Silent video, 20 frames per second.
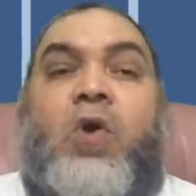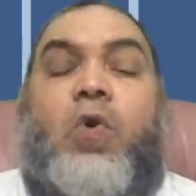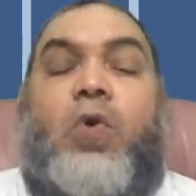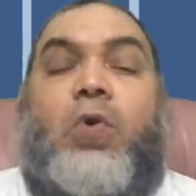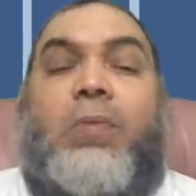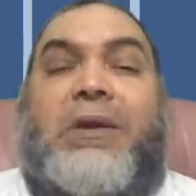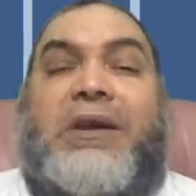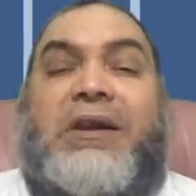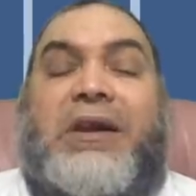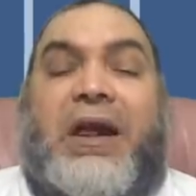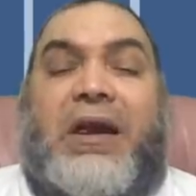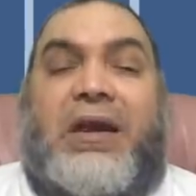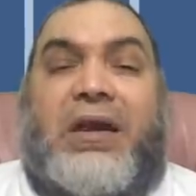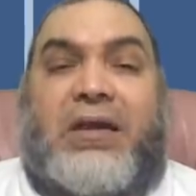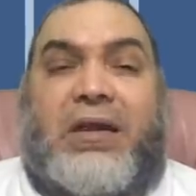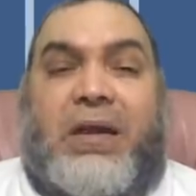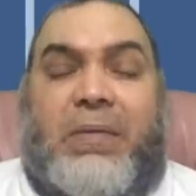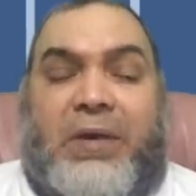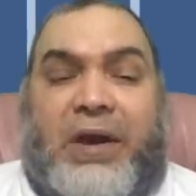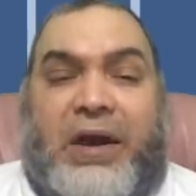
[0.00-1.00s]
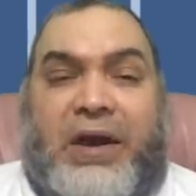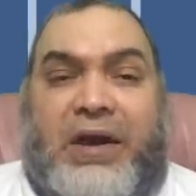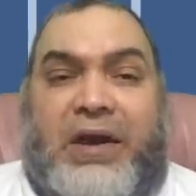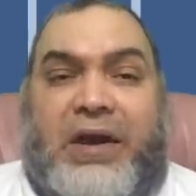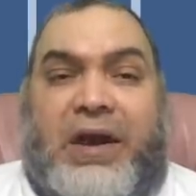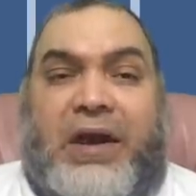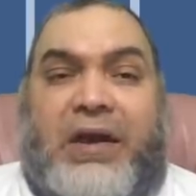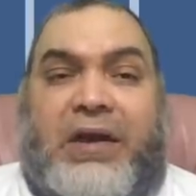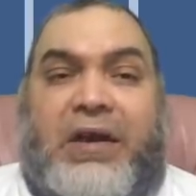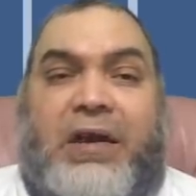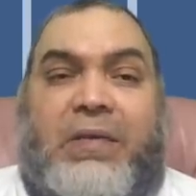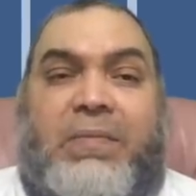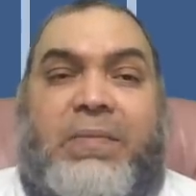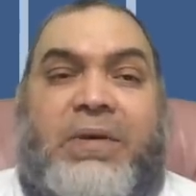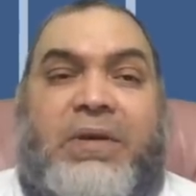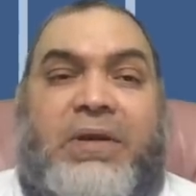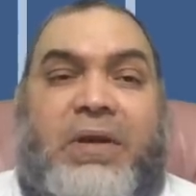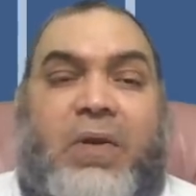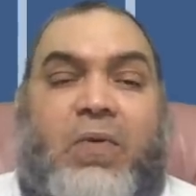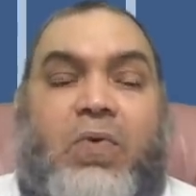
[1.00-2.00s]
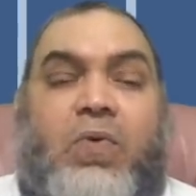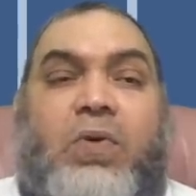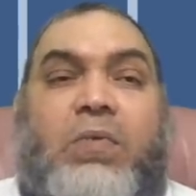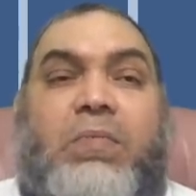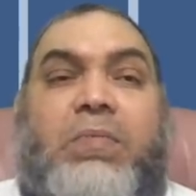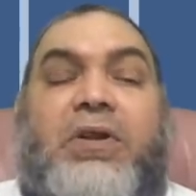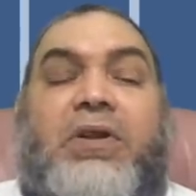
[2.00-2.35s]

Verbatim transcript: ومسألة طبيعية إن البنتاغون